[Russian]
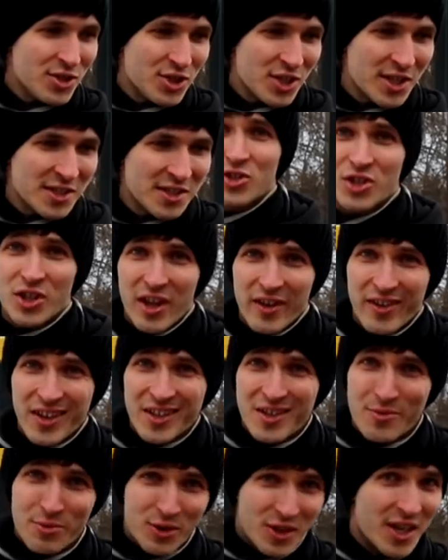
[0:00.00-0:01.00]
часто
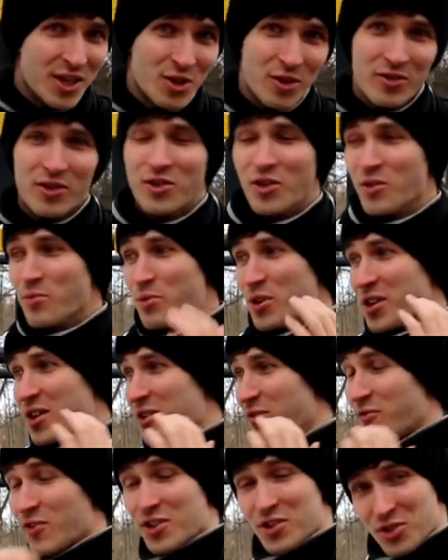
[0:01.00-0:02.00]
человек неподготовлен, он
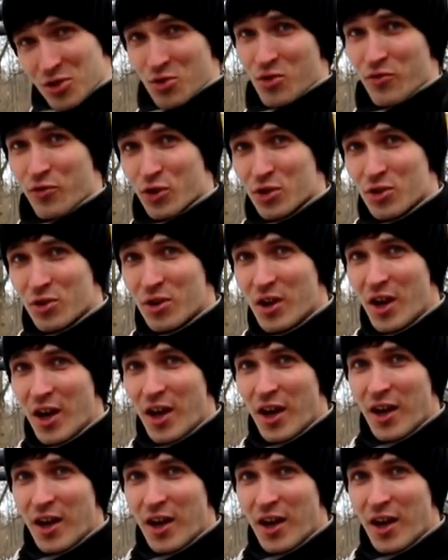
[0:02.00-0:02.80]
прыгает в ледяную воду,